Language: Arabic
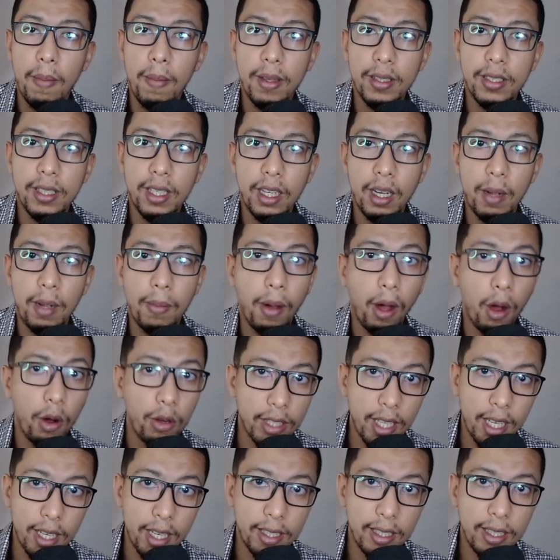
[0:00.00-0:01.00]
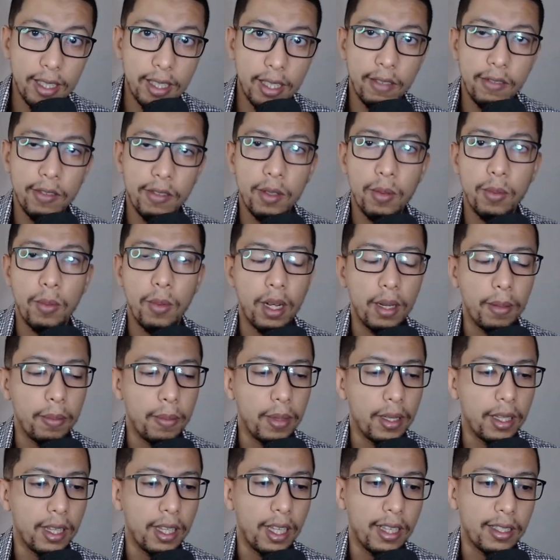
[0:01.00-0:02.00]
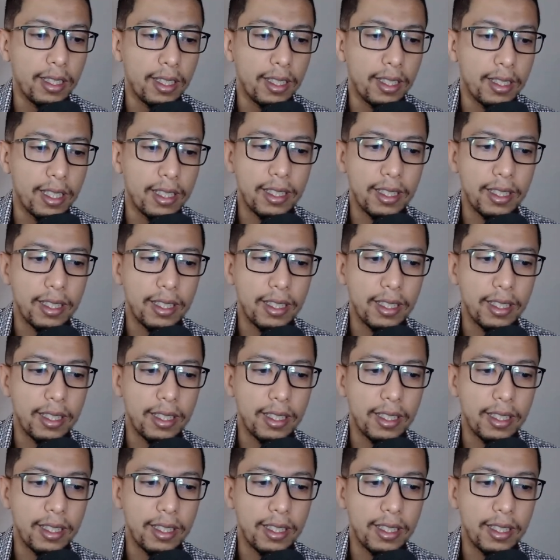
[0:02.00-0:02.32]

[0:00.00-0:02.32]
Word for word: مثلا كنبقاو ساكتين فيهم واحد بعض اللقطات